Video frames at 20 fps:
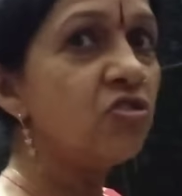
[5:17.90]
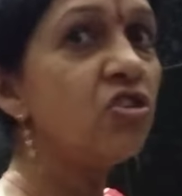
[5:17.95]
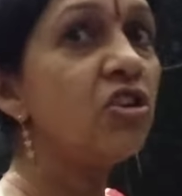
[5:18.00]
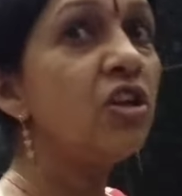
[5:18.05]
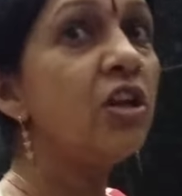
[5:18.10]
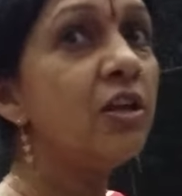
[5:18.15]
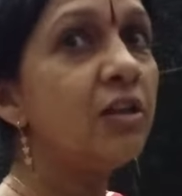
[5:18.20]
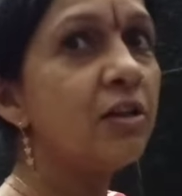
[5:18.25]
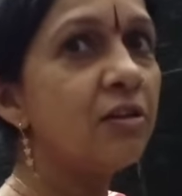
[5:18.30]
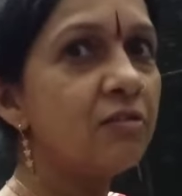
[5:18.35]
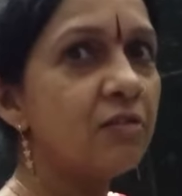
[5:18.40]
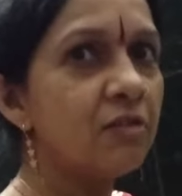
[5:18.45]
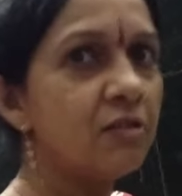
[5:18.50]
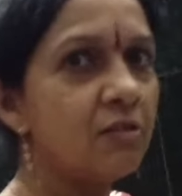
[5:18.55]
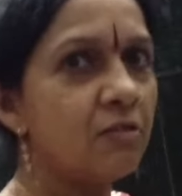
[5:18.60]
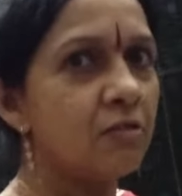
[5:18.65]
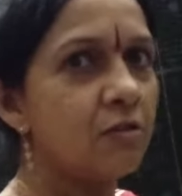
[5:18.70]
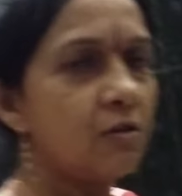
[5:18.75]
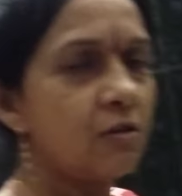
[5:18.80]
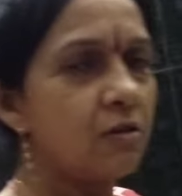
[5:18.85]
चीले जैसे
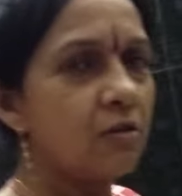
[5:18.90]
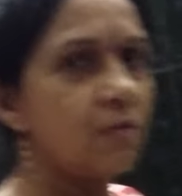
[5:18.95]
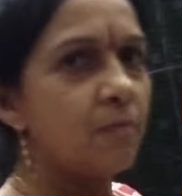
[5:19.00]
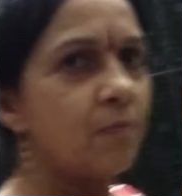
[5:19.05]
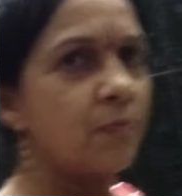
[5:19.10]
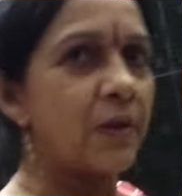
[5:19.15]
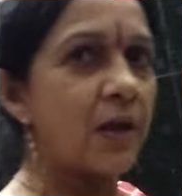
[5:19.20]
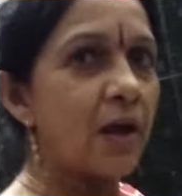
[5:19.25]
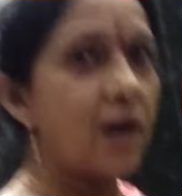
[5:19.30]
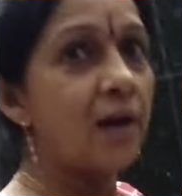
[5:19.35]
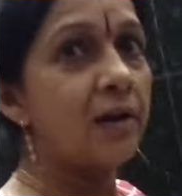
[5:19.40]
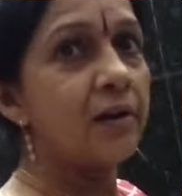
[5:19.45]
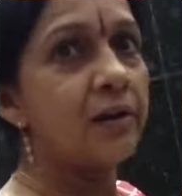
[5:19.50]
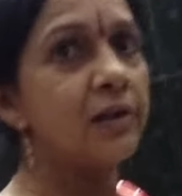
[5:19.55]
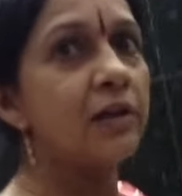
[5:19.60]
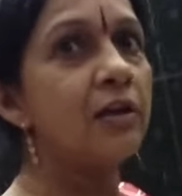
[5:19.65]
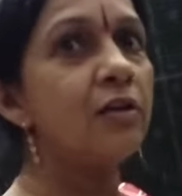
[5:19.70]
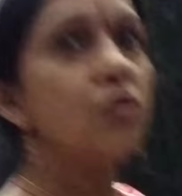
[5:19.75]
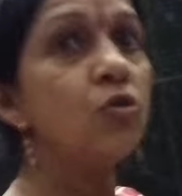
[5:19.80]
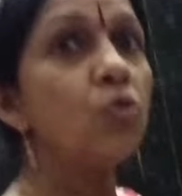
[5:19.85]
चीला हाँ
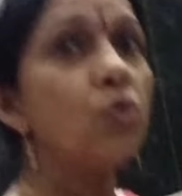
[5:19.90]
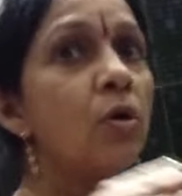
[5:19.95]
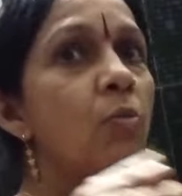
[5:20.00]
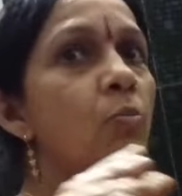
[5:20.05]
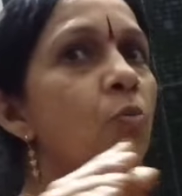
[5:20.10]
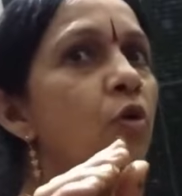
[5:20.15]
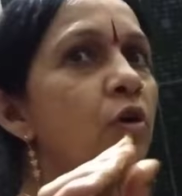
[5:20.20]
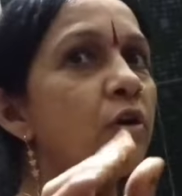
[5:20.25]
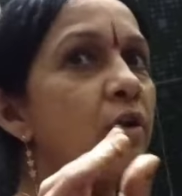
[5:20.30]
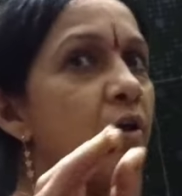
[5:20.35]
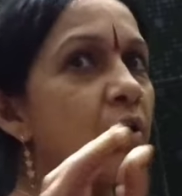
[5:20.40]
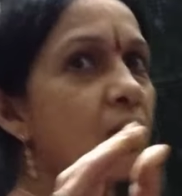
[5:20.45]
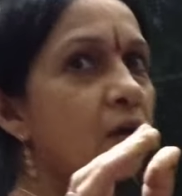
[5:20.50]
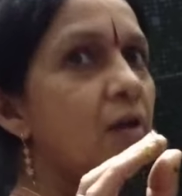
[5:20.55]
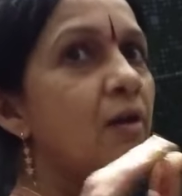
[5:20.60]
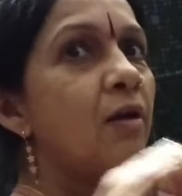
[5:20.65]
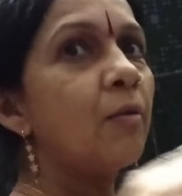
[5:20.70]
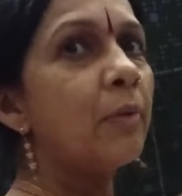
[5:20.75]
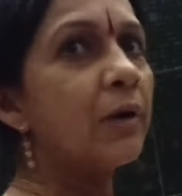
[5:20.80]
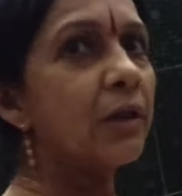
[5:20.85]
लेकिन थोड़ा मोटा
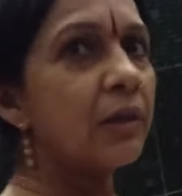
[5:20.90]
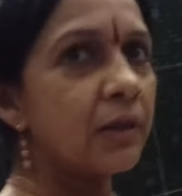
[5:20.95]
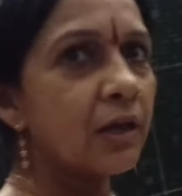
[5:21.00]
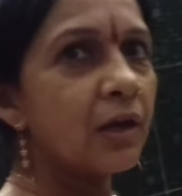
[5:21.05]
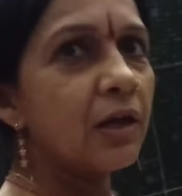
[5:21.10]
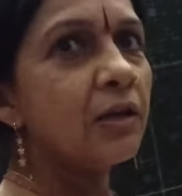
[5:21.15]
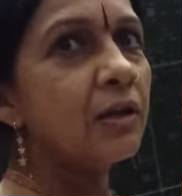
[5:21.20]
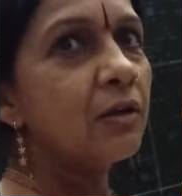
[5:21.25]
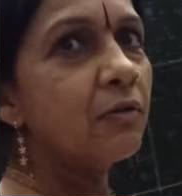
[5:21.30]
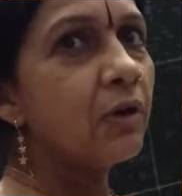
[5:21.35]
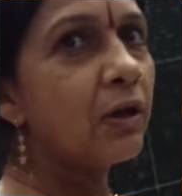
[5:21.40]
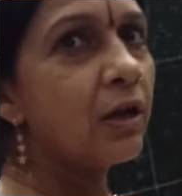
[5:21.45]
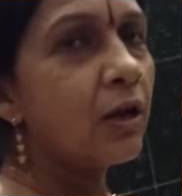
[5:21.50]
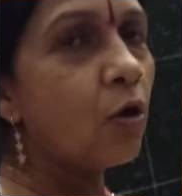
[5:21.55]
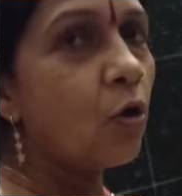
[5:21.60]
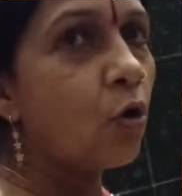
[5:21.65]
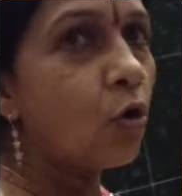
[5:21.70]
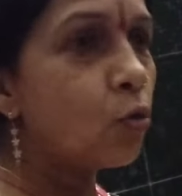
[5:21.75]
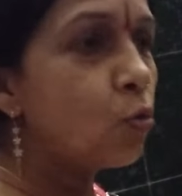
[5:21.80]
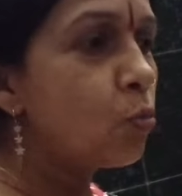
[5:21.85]
रखना पड़ता है ये वाला
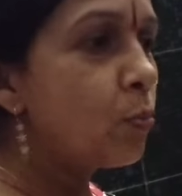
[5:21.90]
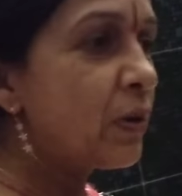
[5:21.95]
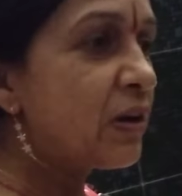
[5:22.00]
और हम्म।